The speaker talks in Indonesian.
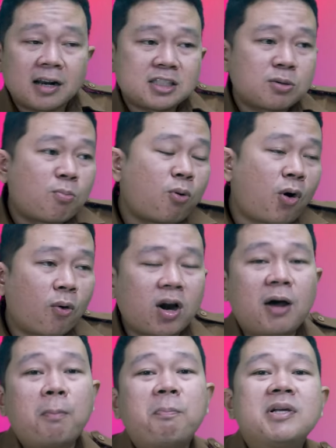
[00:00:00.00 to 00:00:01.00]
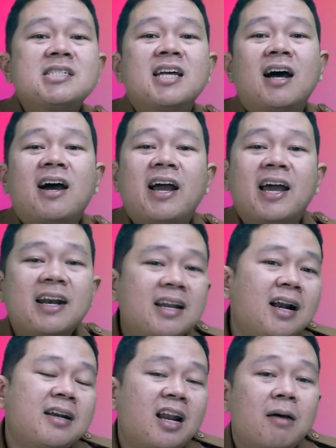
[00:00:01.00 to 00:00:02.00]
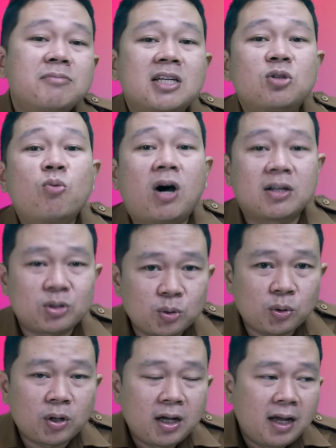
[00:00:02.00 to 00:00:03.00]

semua orang bisa handle dalam satu waktu.